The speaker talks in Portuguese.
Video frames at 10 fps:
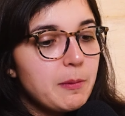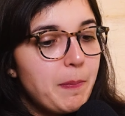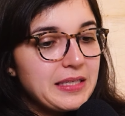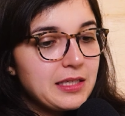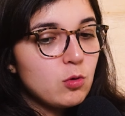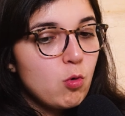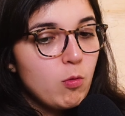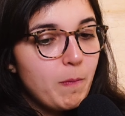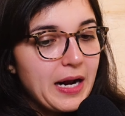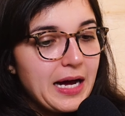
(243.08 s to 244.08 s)
você pensa em
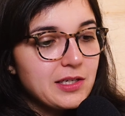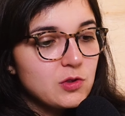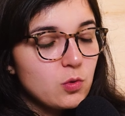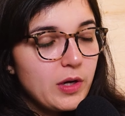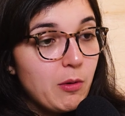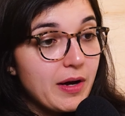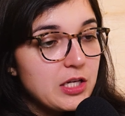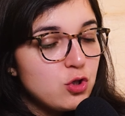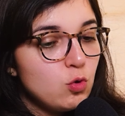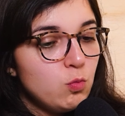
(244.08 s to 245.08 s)
longo prazo, eu
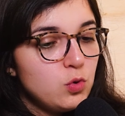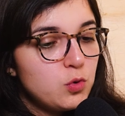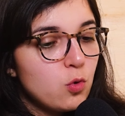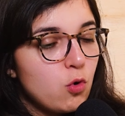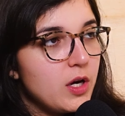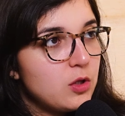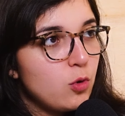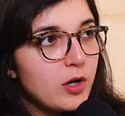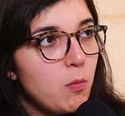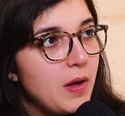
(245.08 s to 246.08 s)
acredito muito que o
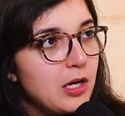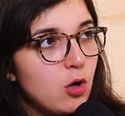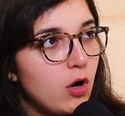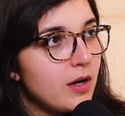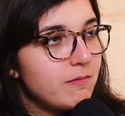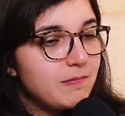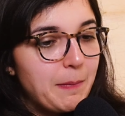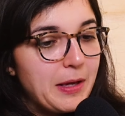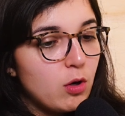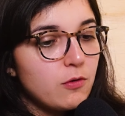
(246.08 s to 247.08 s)
corretor é o melhor, a
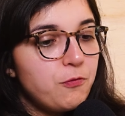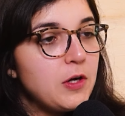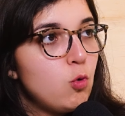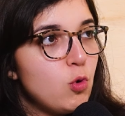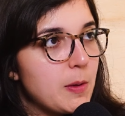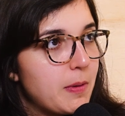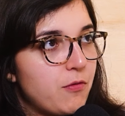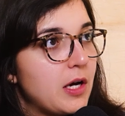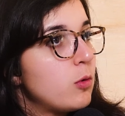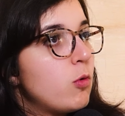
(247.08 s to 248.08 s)
melhor figura para
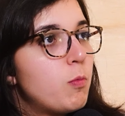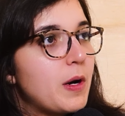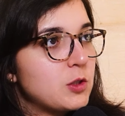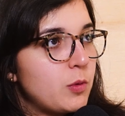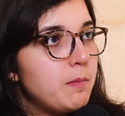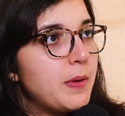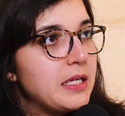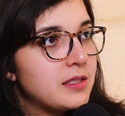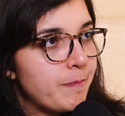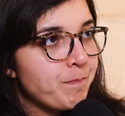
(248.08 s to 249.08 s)
ficar no longo prazo com a
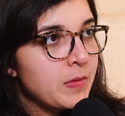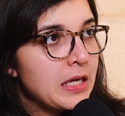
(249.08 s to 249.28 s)
empresa.